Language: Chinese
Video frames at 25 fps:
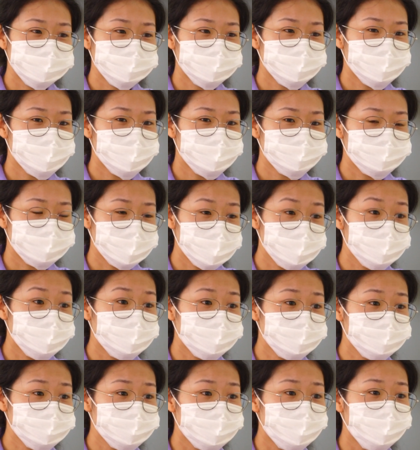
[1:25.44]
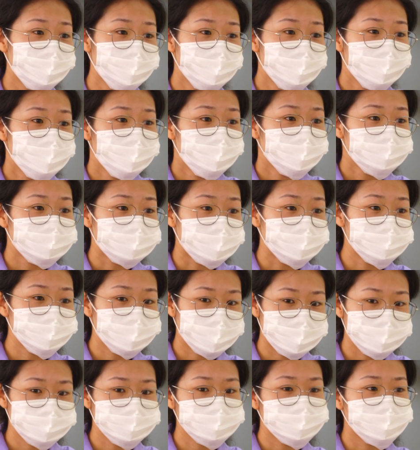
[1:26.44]
跟我说：“别犹豫，
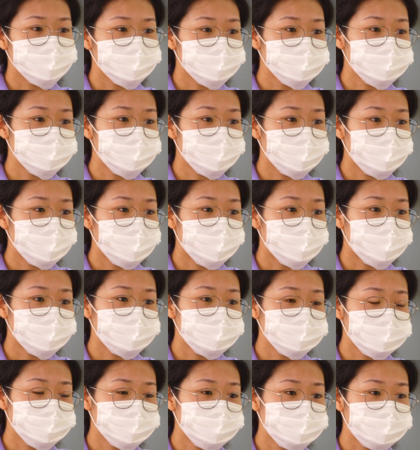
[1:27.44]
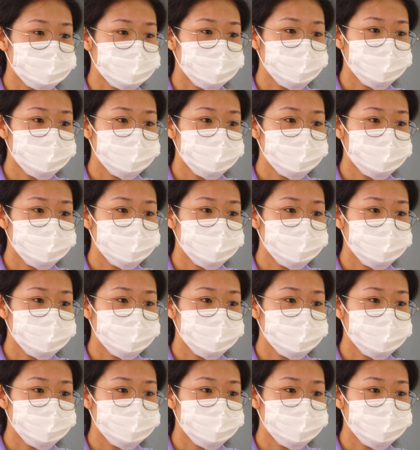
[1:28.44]
咱们赶紧去给老人